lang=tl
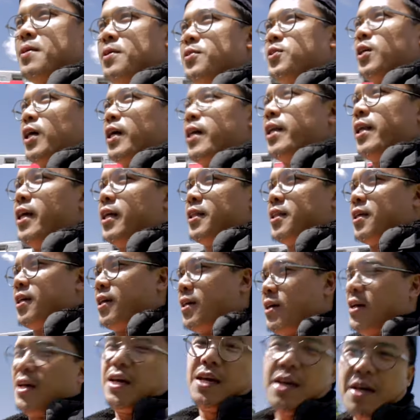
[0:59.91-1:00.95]
saglit
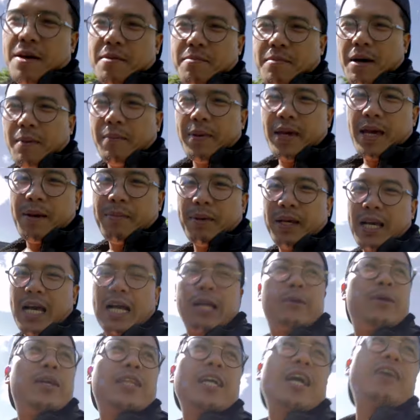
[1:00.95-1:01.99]
mamaya may
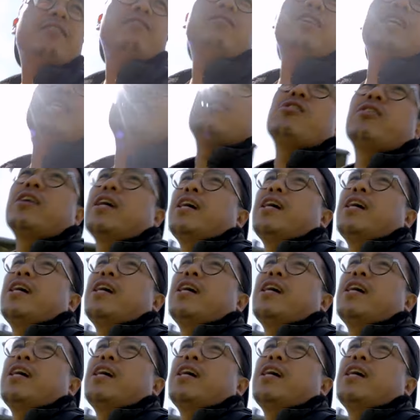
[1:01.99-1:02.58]
gagawin tayong video